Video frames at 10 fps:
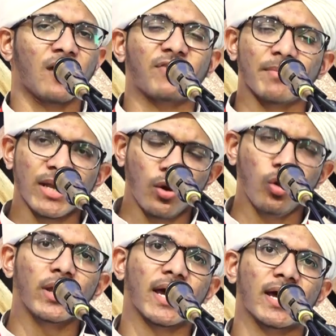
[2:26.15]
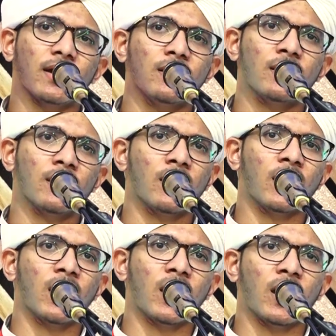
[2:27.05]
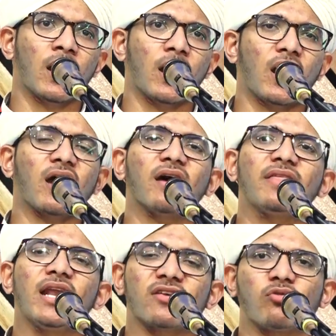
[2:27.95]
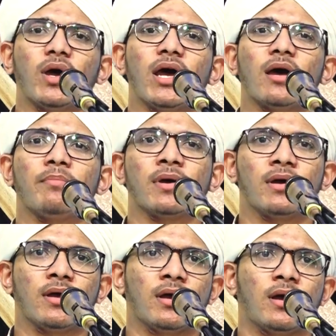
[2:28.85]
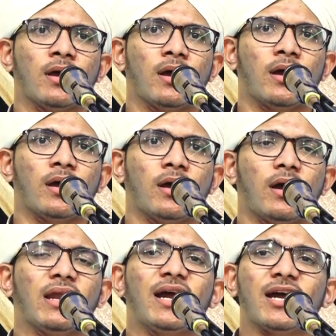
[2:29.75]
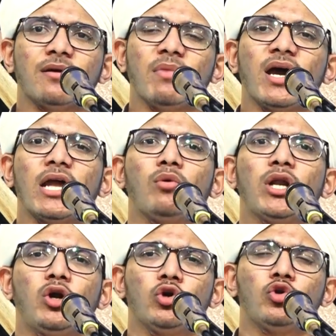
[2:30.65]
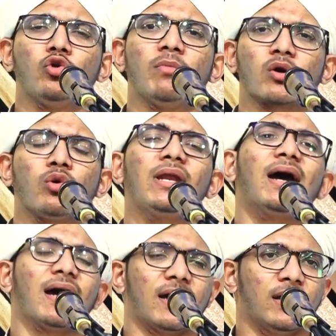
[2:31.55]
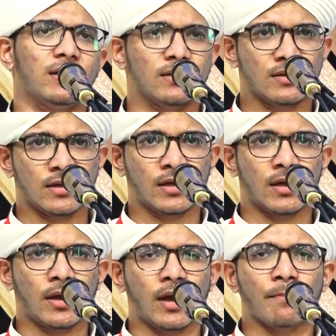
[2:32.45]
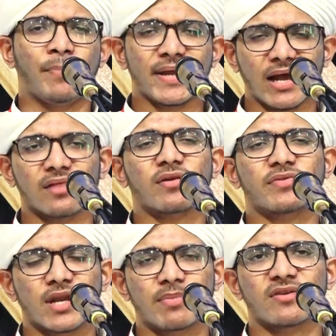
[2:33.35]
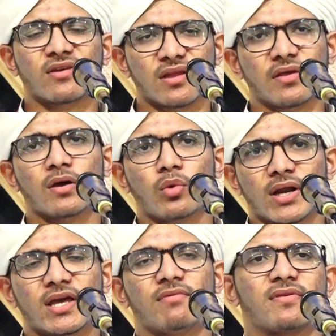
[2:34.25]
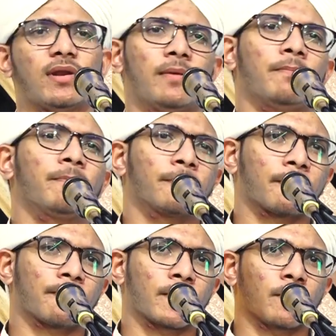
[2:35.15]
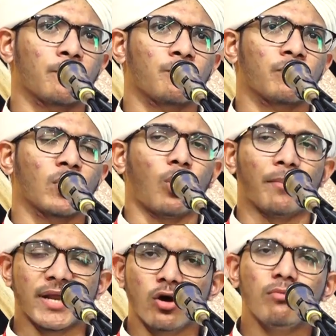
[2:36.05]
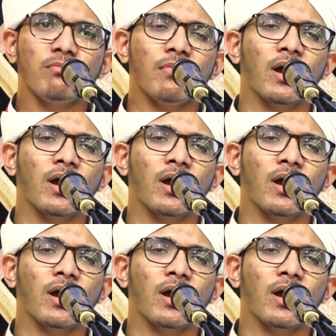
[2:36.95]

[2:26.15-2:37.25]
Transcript: فمن هنا أخذ الأصحاب الأعمال والعلوم كلها بين حضرة النبي صلى الله عليه وسلم ومنهم